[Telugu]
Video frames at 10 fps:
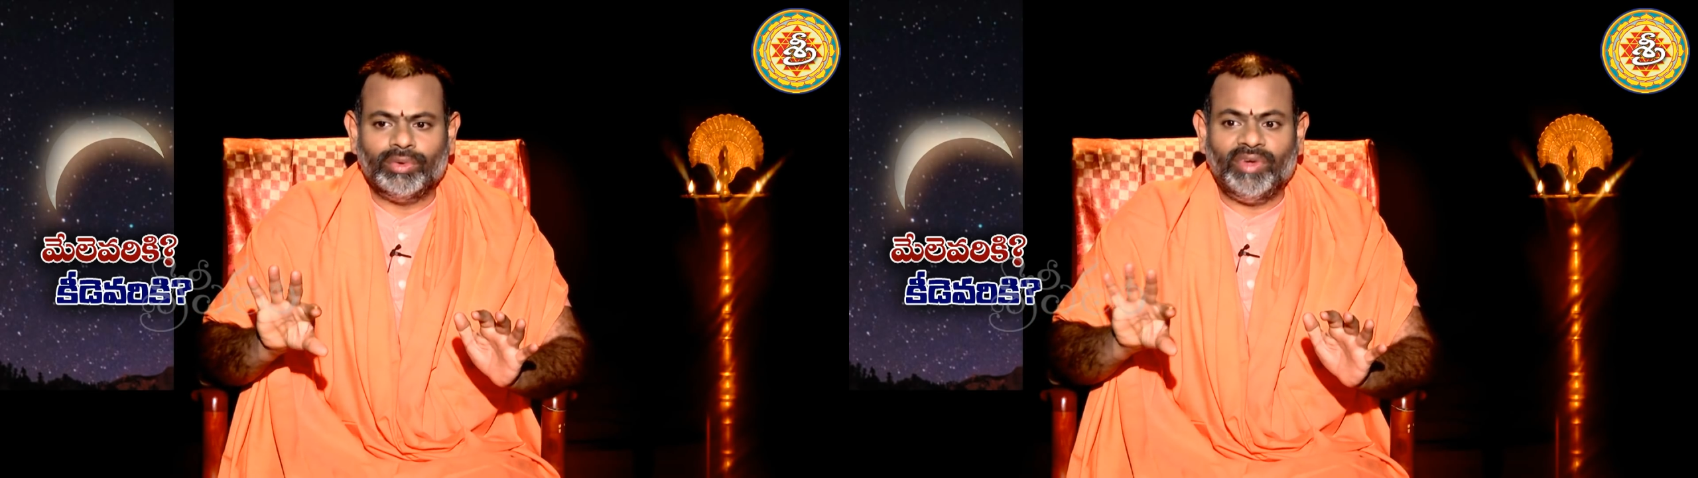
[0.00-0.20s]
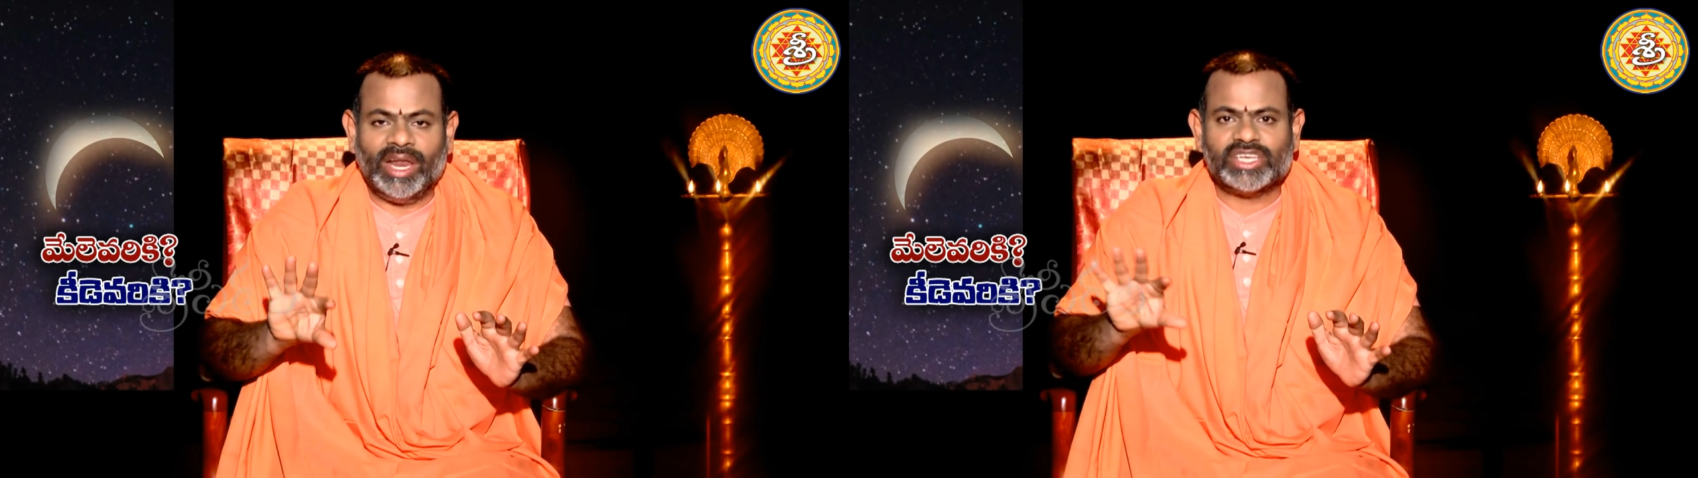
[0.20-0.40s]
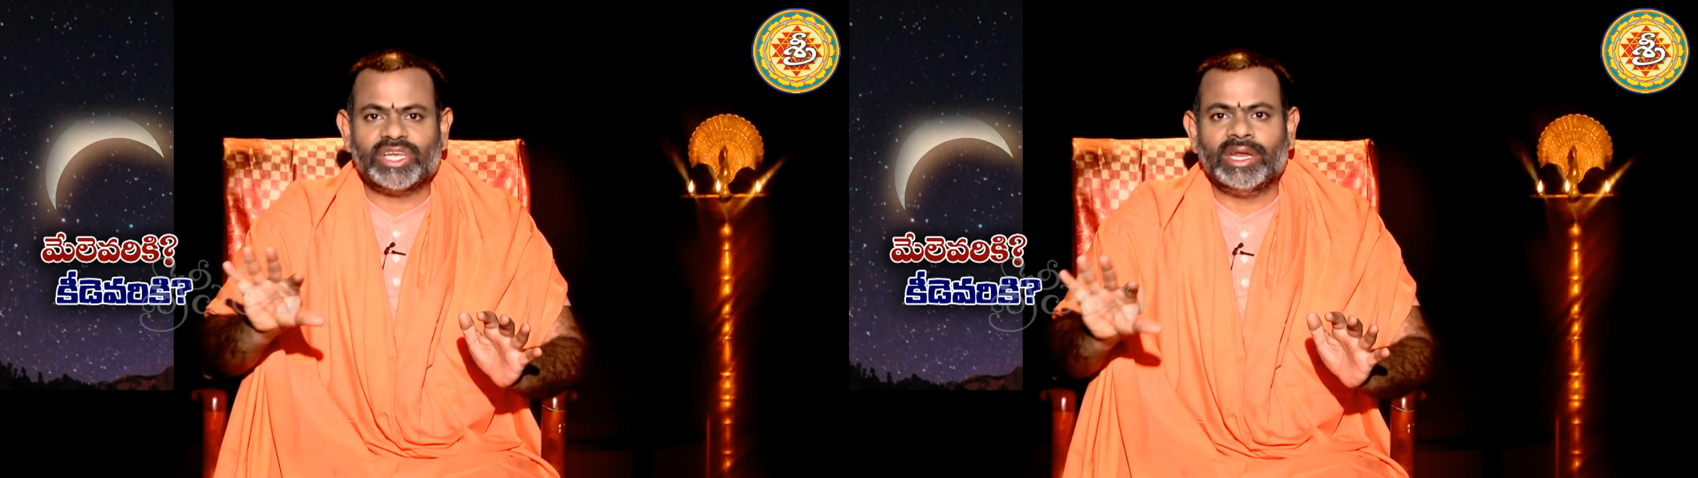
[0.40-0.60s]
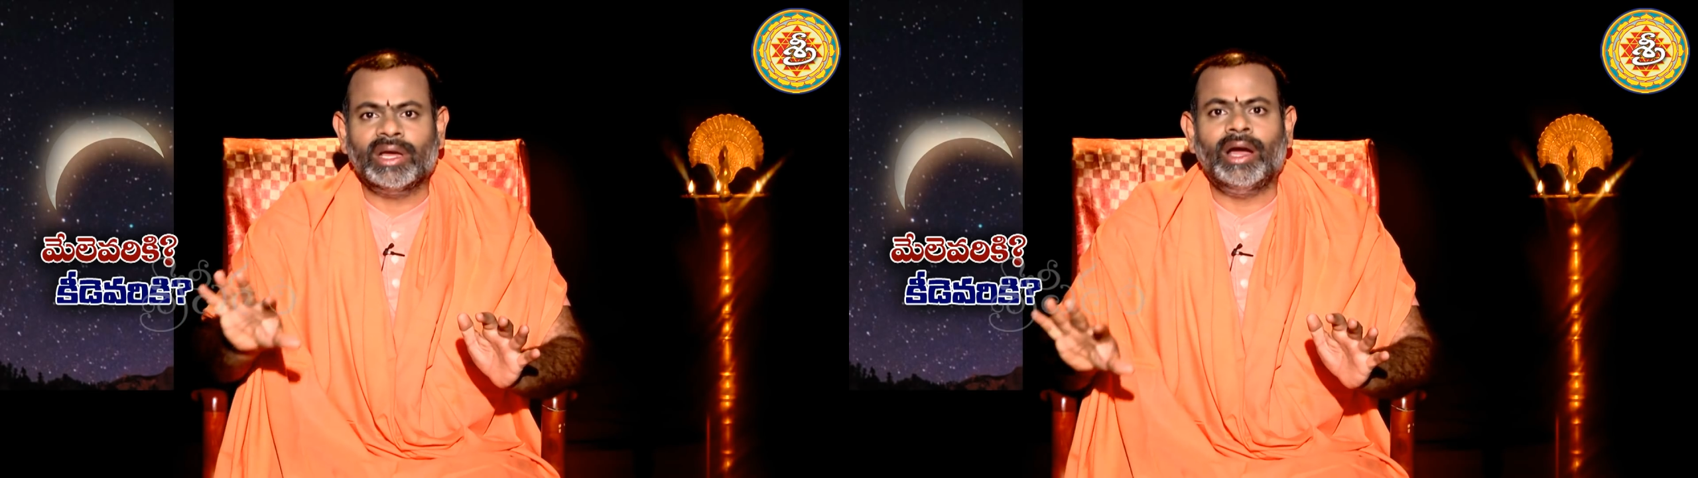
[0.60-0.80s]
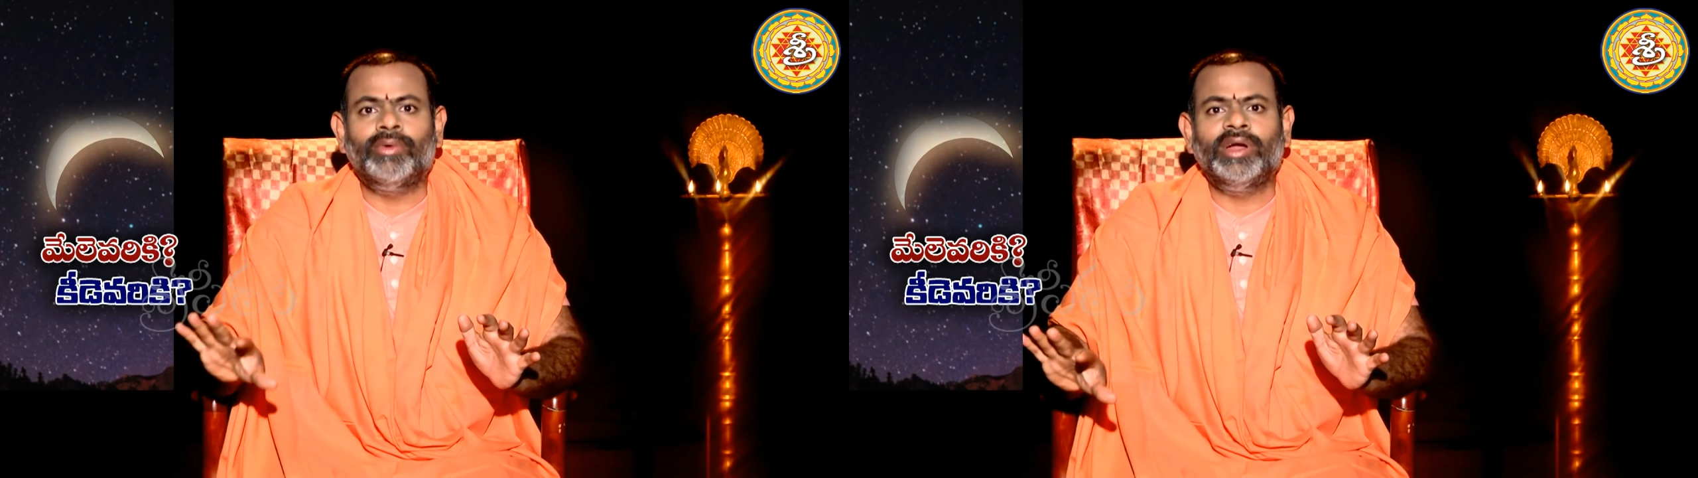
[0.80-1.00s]

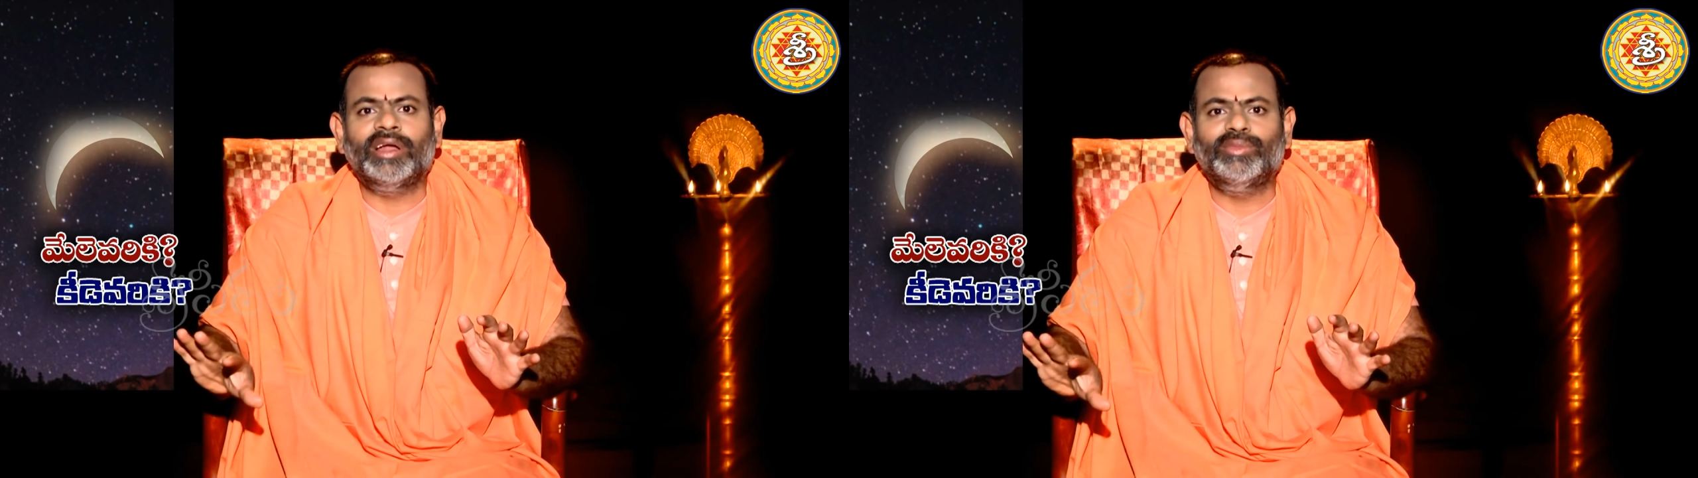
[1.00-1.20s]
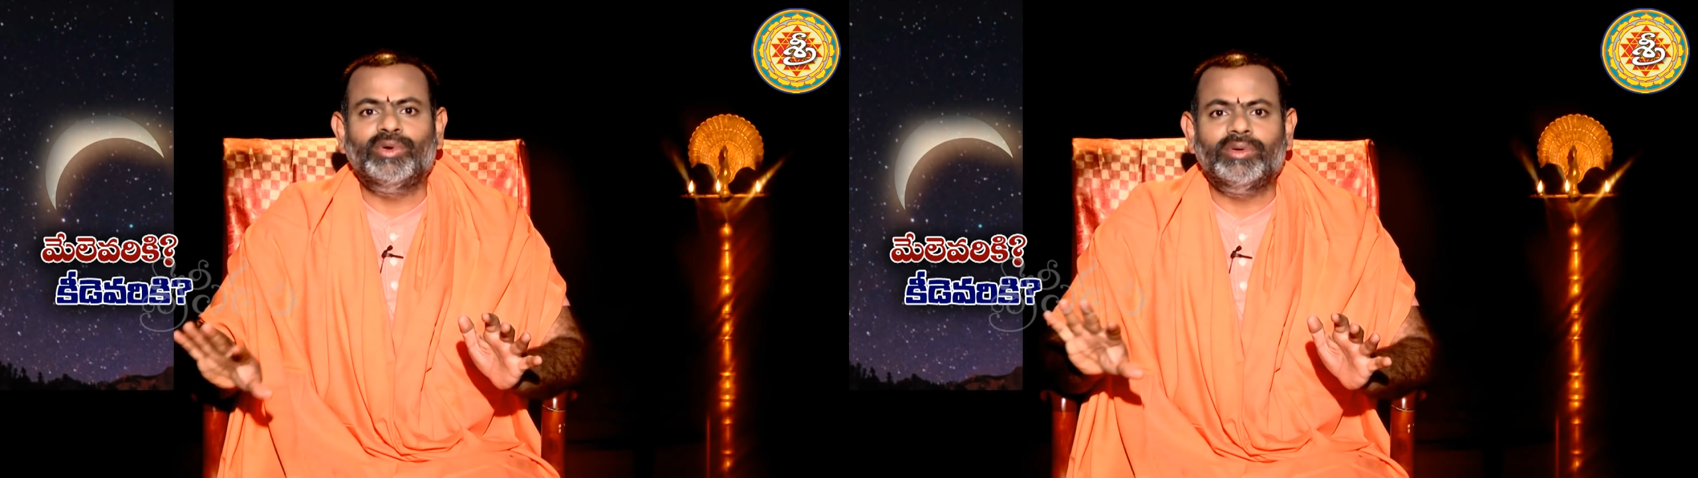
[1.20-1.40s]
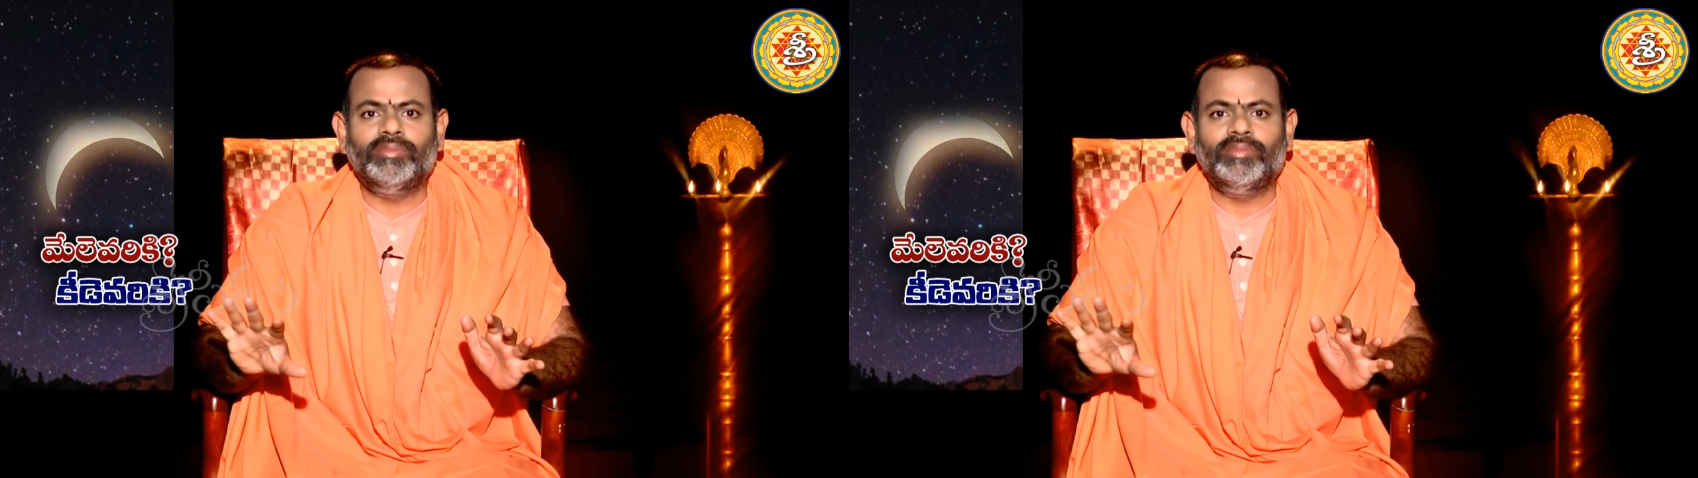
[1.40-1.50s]
విలక్షణంగా ఉండడము